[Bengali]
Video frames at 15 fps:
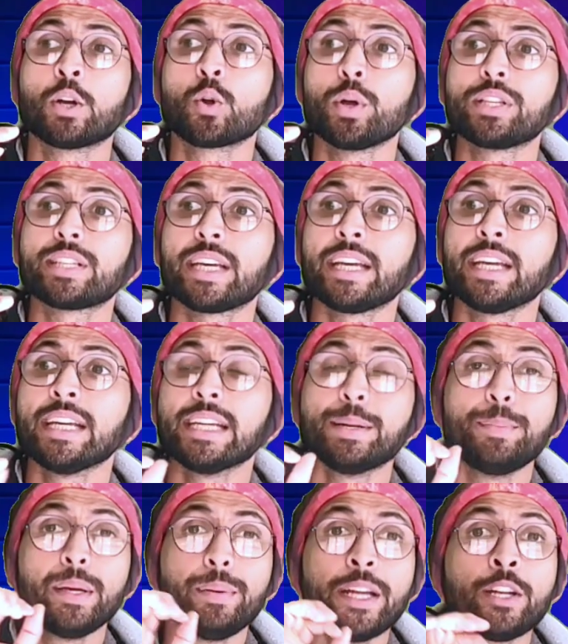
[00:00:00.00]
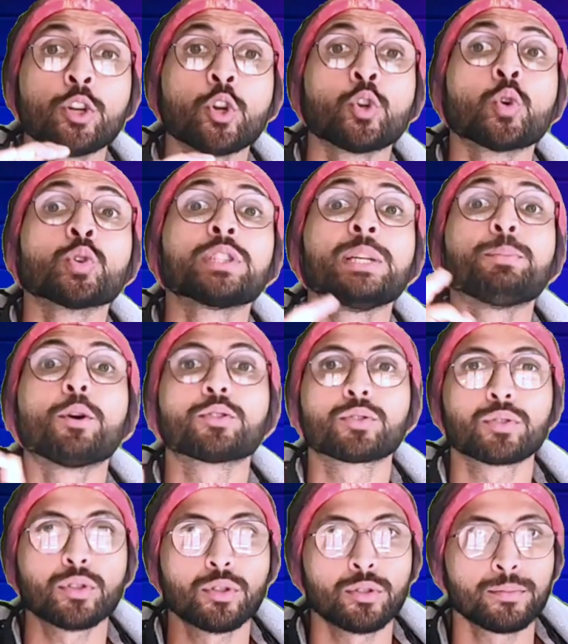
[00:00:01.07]
রয়েছে বিভিন্ন
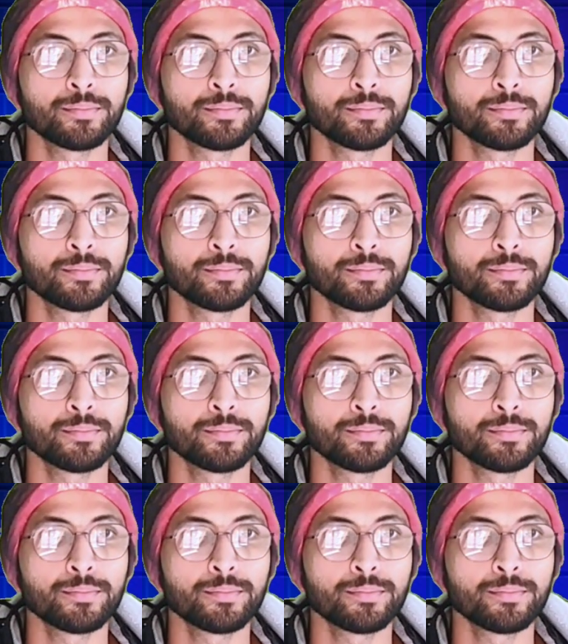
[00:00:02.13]
নথিপত্র